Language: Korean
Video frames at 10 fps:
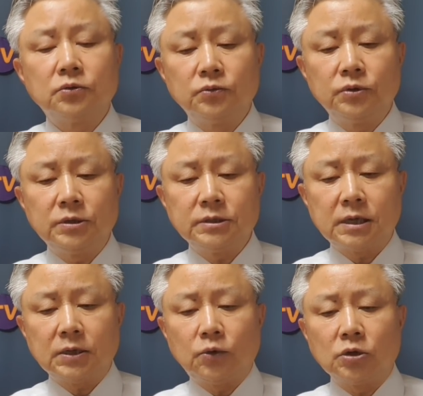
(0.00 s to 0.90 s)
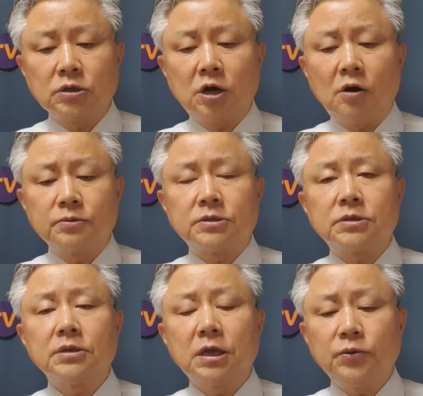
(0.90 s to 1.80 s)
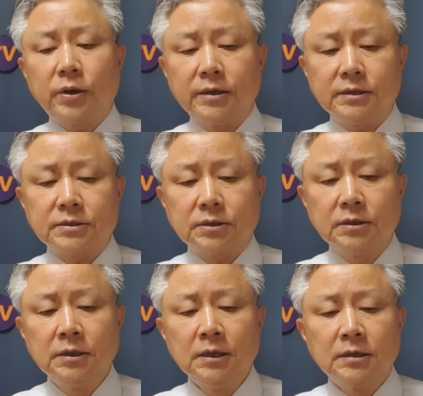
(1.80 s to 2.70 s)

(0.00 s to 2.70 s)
위원장이 오전 9시 선대위 회의에서